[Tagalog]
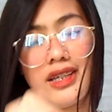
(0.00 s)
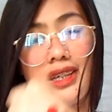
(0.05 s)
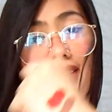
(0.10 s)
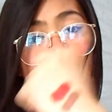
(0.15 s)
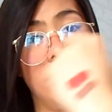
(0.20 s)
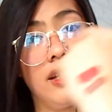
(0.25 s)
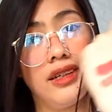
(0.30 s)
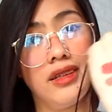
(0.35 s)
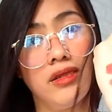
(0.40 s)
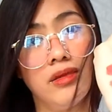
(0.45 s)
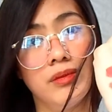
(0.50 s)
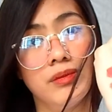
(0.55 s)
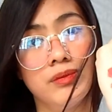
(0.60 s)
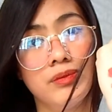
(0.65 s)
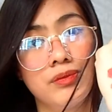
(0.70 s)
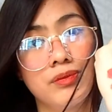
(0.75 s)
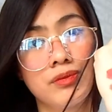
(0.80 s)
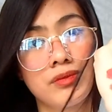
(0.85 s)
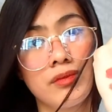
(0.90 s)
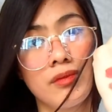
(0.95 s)
Ay, uh,
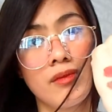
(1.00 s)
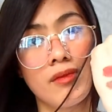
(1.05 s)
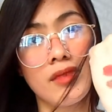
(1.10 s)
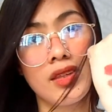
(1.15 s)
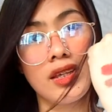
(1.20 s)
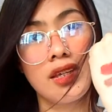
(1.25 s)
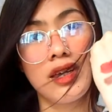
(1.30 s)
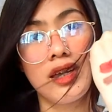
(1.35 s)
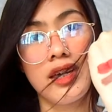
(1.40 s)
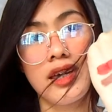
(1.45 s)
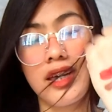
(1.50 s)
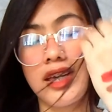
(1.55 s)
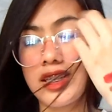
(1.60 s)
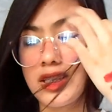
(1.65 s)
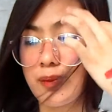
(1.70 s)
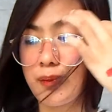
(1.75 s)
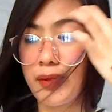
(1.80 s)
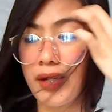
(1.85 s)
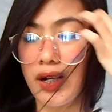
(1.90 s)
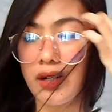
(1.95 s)

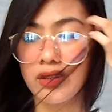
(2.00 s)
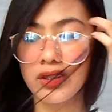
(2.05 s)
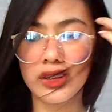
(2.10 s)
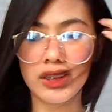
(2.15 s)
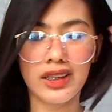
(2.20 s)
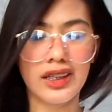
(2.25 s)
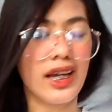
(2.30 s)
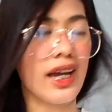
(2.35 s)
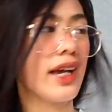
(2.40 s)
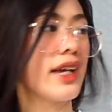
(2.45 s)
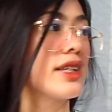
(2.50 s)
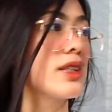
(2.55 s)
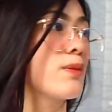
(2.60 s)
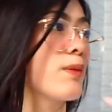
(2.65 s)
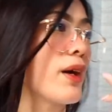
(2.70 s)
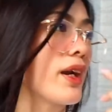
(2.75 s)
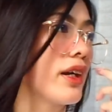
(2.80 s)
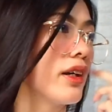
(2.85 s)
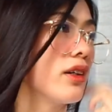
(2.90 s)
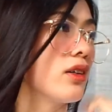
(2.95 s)
it's brown siya, guys.
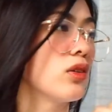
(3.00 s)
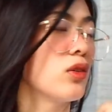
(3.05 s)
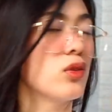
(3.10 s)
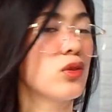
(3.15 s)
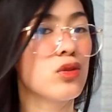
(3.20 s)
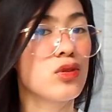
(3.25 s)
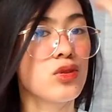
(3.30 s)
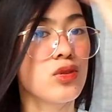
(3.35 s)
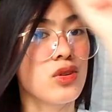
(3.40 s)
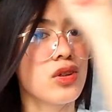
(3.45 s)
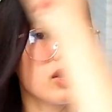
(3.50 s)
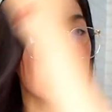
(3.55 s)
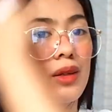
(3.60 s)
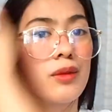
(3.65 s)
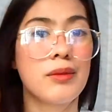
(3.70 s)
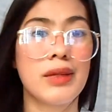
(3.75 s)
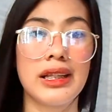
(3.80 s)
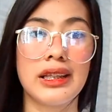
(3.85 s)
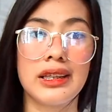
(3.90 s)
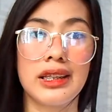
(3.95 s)
Parang kung gusto niyo
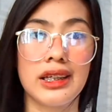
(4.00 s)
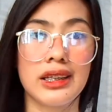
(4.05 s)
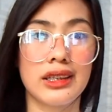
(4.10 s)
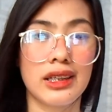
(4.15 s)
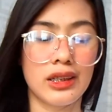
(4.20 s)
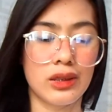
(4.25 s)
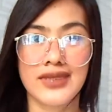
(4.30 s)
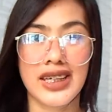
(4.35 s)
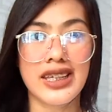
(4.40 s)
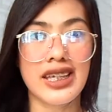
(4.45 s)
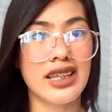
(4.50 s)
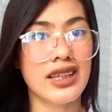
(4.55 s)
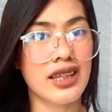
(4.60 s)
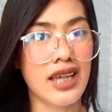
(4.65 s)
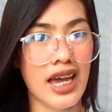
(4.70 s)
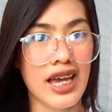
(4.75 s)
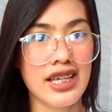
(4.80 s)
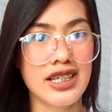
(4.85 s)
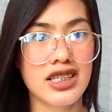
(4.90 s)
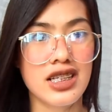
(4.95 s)
ng maldit. Ayan,
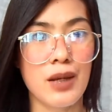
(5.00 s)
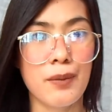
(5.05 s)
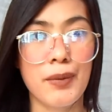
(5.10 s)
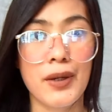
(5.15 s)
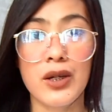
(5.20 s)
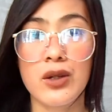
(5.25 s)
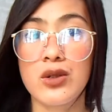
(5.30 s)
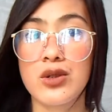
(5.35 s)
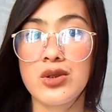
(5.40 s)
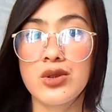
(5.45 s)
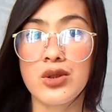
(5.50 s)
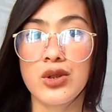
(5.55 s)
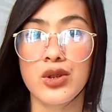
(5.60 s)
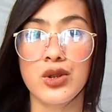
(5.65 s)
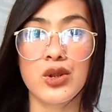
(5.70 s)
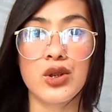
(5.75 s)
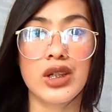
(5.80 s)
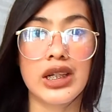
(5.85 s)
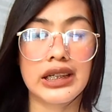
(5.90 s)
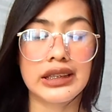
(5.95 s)
guys. Kapag gusto
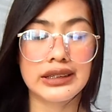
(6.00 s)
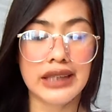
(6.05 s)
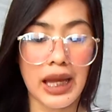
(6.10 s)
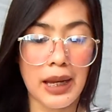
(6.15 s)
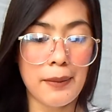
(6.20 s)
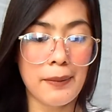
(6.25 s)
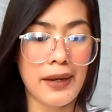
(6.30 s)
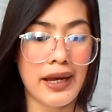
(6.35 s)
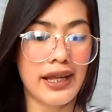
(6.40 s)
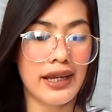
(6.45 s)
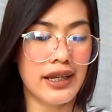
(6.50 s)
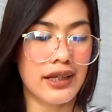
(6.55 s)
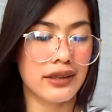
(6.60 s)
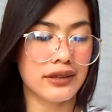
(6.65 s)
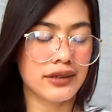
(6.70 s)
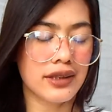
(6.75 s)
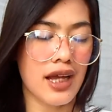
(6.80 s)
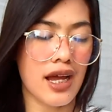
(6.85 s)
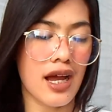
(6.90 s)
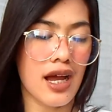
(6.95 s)
niyo ng tama
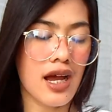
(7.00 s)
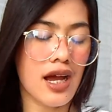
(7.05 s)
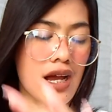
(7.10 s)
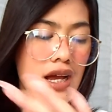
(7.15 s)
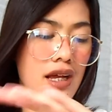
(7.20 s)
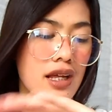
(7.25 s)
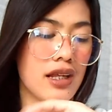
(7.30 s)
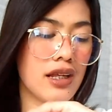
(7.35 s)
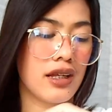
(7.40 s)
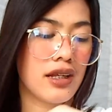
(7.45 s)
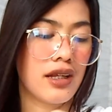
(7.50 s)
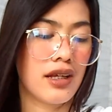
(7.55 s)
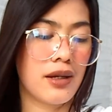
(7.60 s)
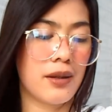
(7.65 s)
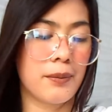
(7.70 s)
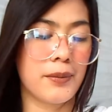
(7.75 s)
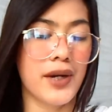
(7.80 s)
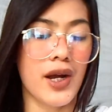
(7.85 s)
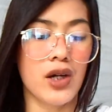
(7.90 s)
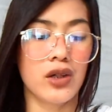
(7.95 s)
lang na
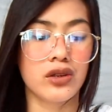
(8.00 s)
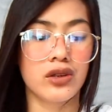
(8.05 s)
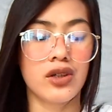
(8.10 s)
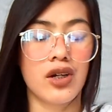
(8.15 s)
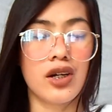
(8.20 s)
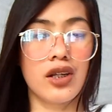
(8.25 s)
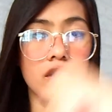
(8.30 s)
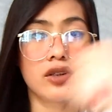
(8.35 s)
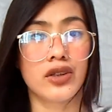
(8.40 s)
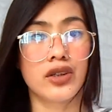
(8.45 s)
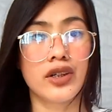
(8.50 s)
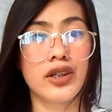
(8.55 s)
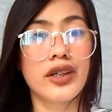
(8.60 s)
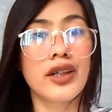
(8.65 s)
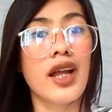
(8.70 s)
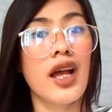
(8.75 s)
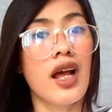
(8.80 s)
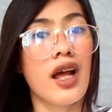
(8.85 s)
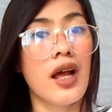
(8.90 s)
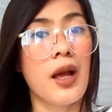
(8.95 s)
brown color
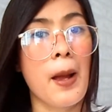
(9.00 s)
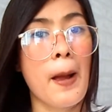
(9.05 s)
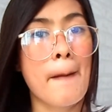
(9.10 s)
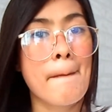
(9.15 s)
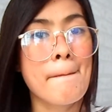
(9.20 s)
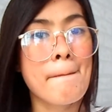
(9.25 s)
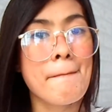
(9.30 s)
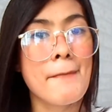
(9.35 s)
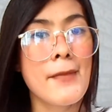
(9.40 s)
na